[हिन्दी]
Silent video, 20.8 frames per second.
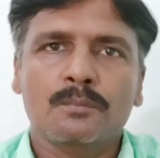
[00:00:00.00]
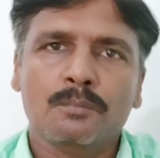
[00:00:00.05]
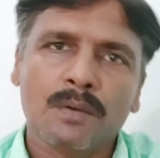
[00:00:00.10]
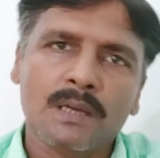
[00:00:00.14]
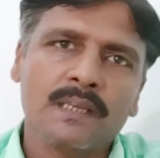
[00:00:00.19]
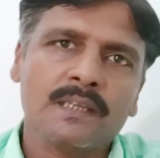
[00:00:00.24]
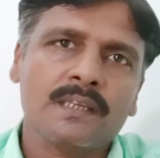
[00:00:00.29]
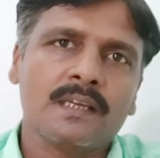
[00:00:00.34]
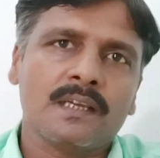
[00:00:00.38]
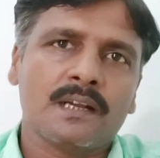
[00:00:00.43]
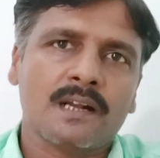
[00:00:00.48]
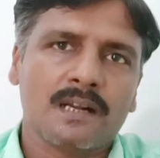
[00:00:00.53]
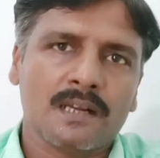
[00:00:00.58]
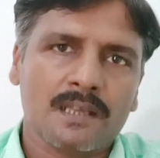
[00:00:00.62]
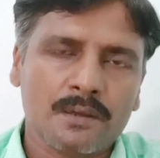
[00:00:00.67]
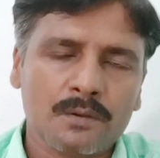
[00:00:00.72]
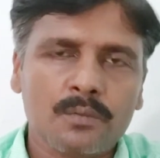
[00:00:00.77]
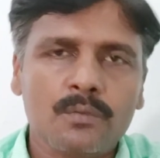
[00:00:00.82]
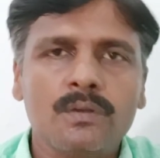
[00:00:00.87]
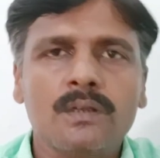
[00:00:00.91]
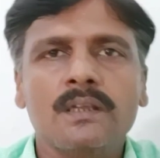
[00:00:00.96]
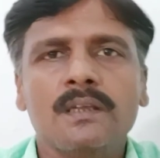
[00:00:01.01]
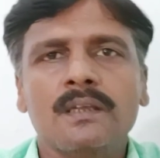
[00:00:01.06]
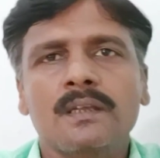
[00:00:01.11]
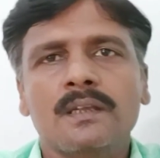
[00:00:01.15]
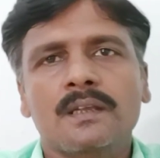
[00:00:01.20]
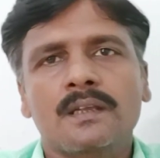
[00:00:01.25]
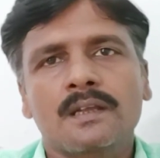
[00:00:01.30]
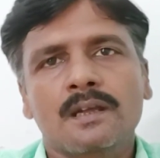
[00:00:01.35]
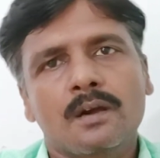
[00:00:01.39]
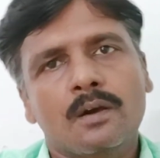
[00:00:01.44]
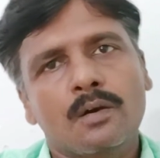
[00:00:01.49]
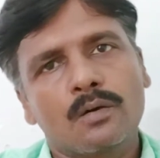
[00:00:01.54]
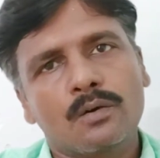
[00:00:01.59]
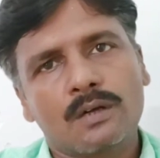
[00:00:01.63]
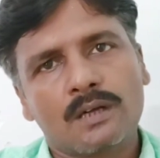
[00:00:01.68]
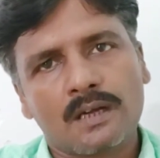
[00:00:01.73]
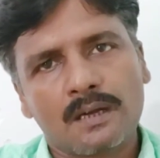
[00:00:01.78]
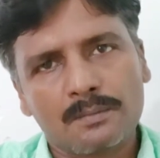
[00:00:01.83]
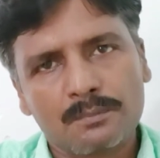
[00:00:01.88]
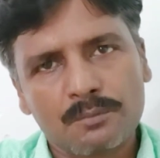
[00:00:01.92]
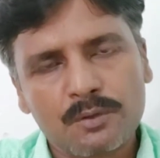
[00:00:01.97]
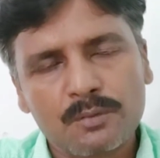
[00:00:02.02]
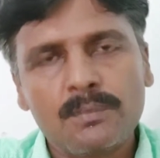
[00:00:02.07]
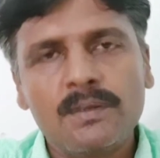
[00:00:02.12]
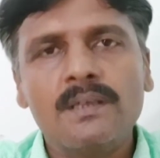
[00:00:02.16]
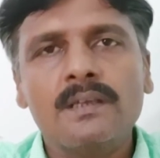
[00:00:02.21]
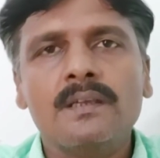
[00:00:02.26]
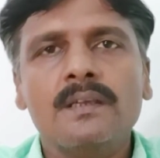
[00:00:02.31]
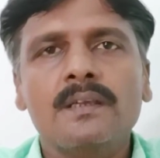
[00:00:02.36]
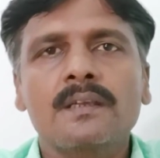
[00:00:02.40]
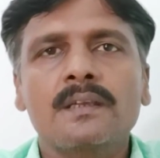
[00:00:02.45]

मन के कड़े होने और कब्ज में